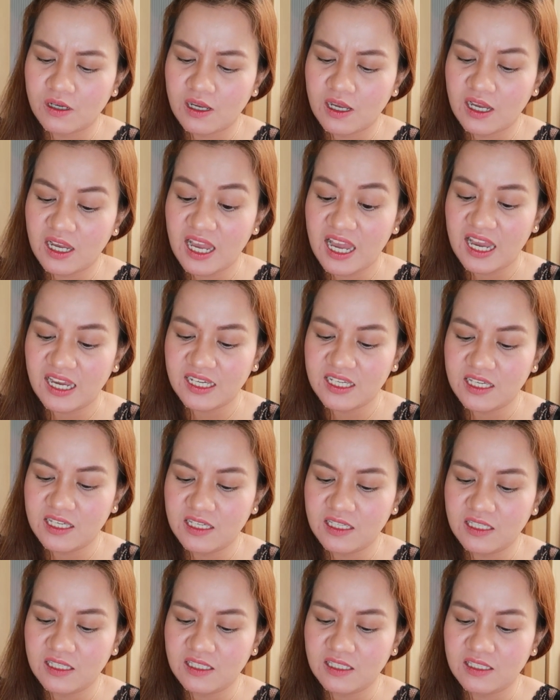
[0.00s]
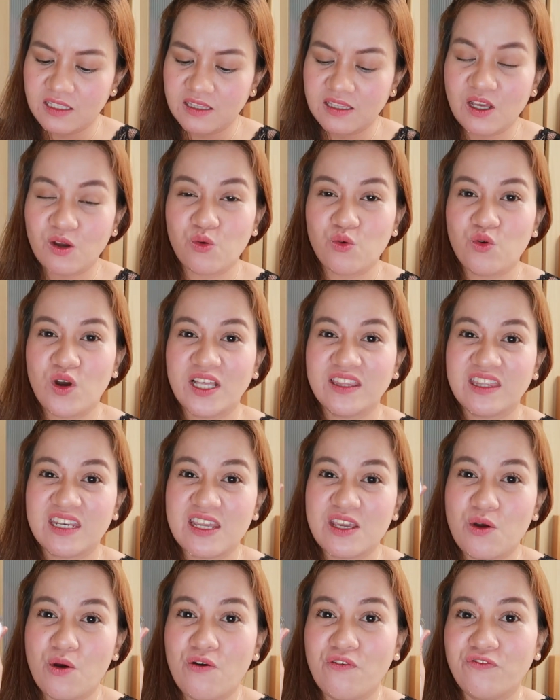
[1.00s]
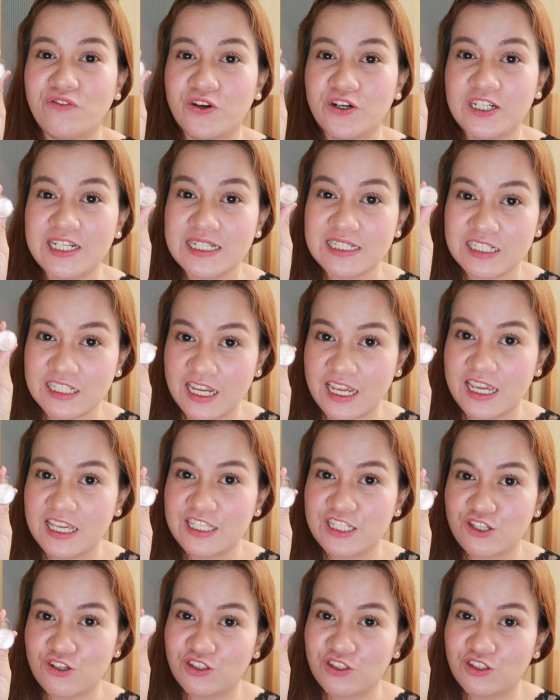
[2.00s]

Ang aking nakuha 304 na shade.